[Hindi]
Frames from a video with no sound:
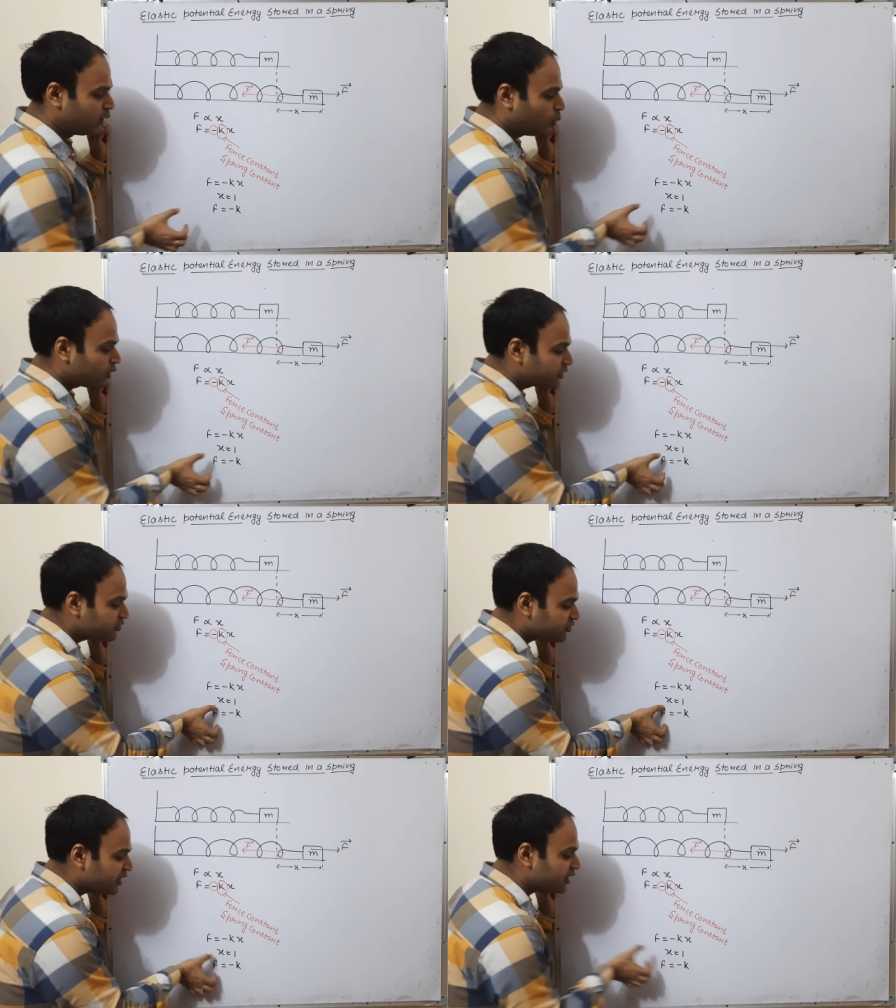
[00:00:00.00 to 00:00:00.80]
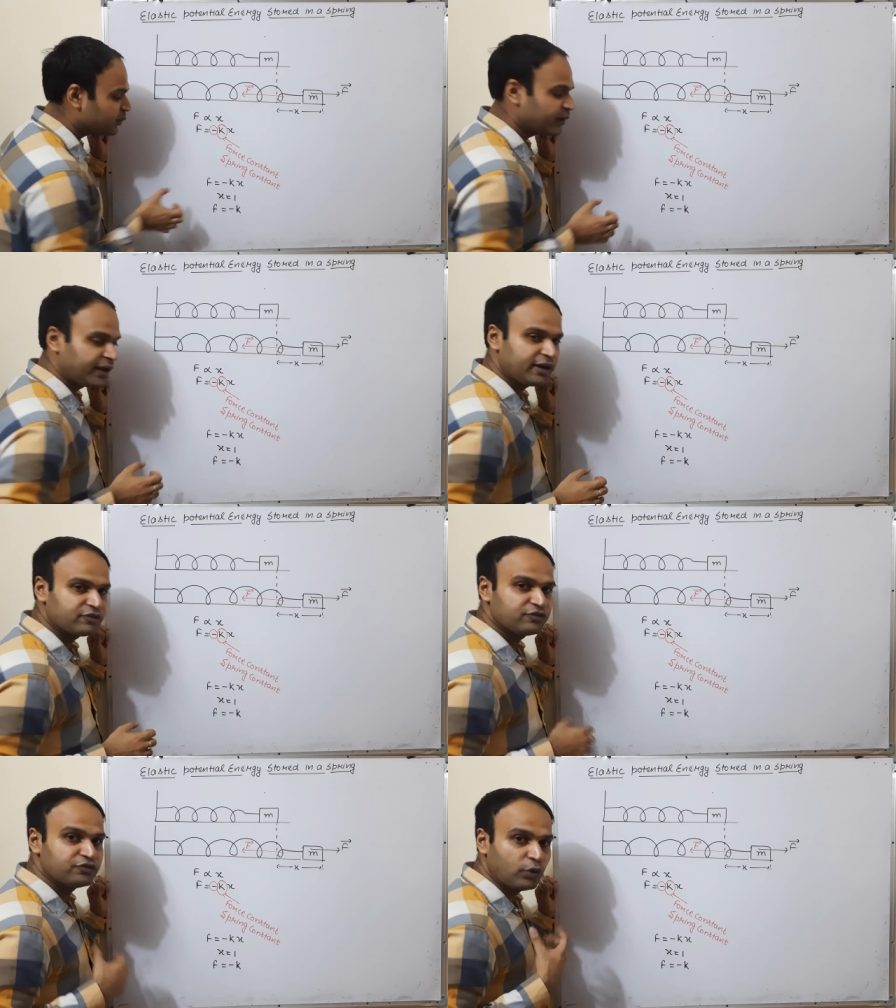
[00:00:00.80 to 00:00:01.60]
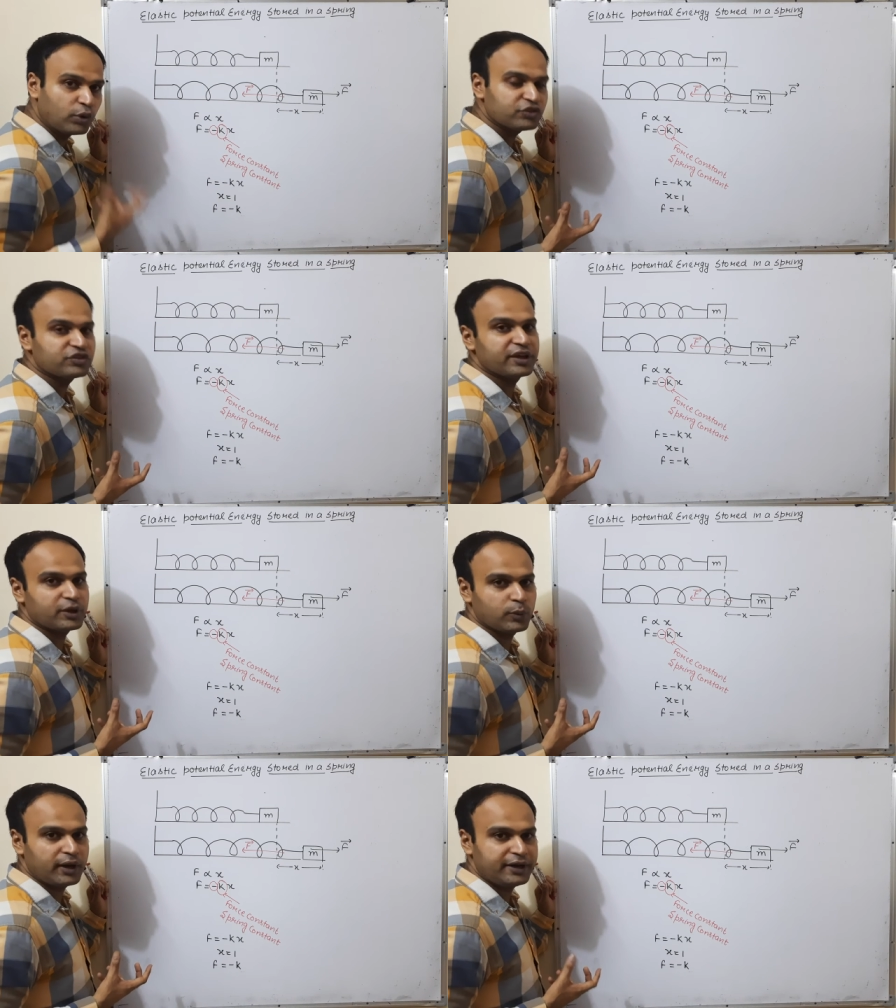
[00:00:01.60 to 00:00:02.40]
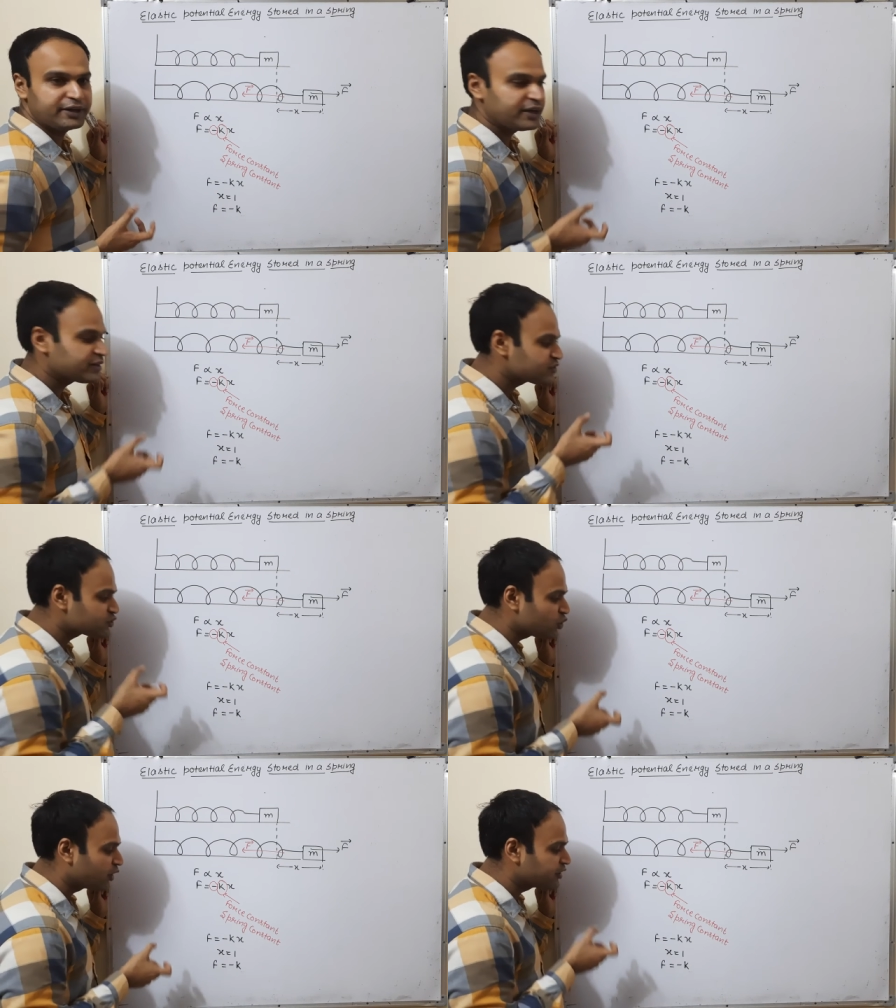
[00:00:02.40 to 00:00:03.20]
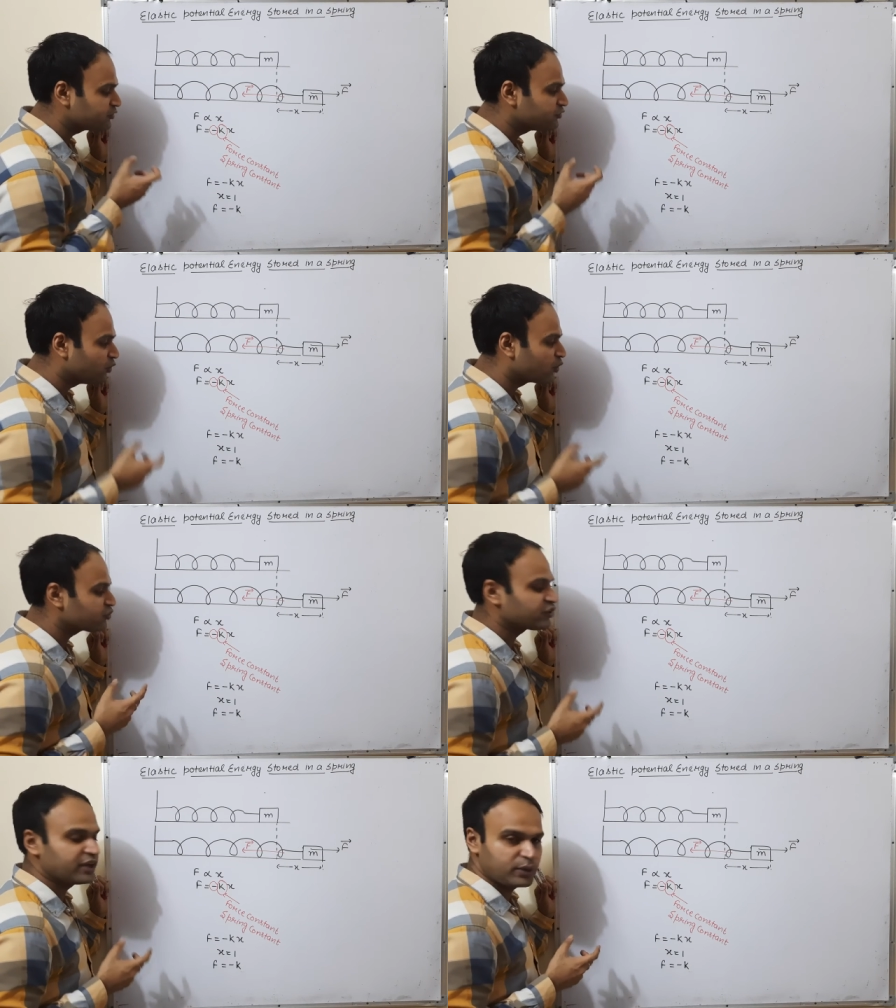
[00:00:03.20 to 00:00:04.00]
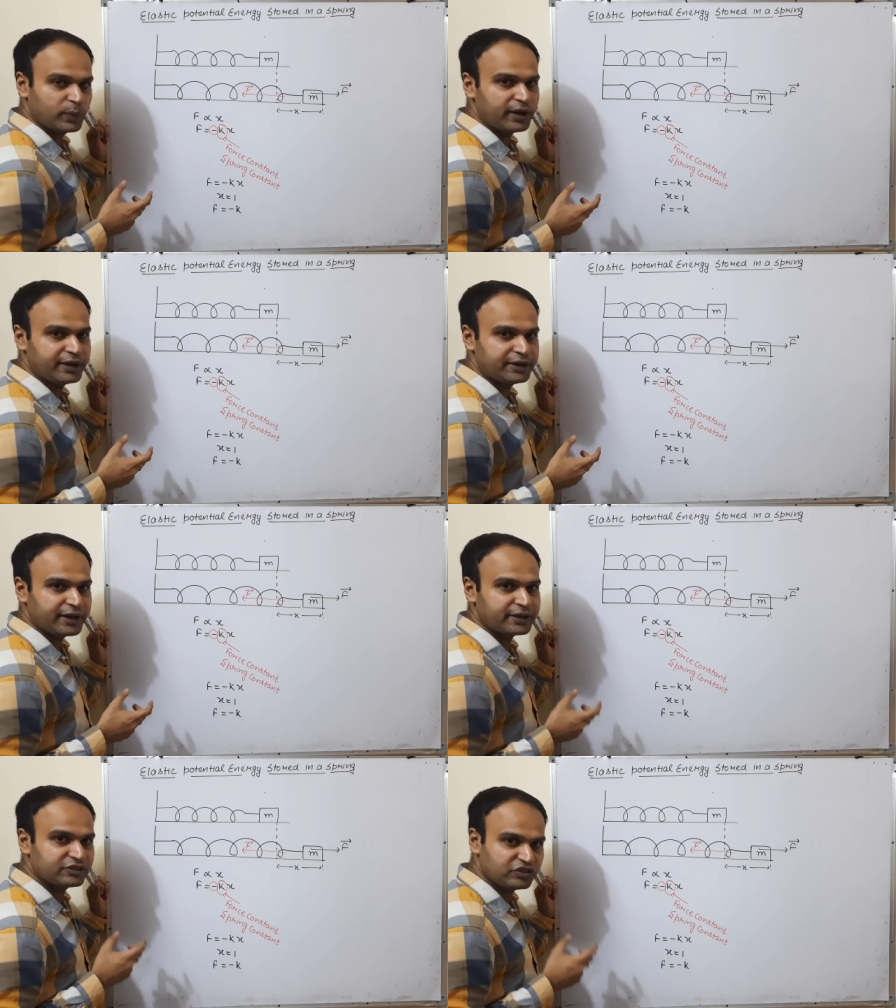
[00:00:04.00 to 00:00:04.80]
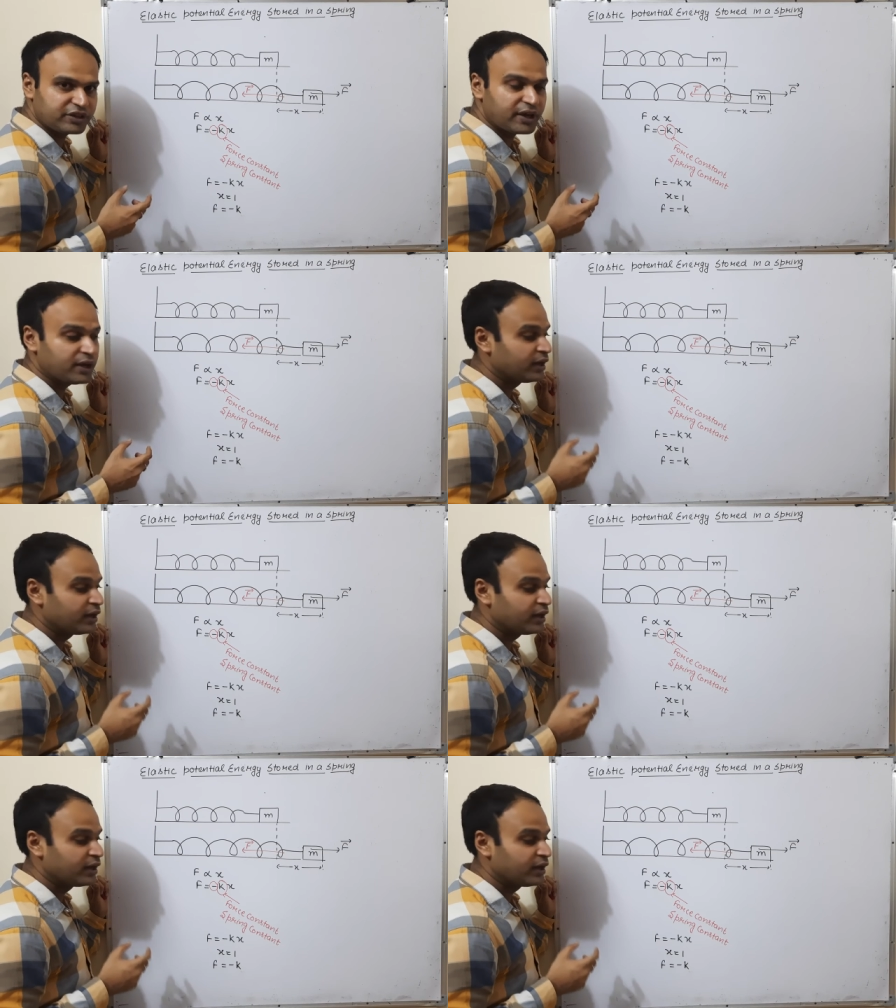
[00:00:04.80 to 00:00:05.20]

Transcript: वो किसके इक्वल है फोर्स के इक्वलेंट है रिस्टोरिंग फोर्स के इक्वलेंट है ठीक है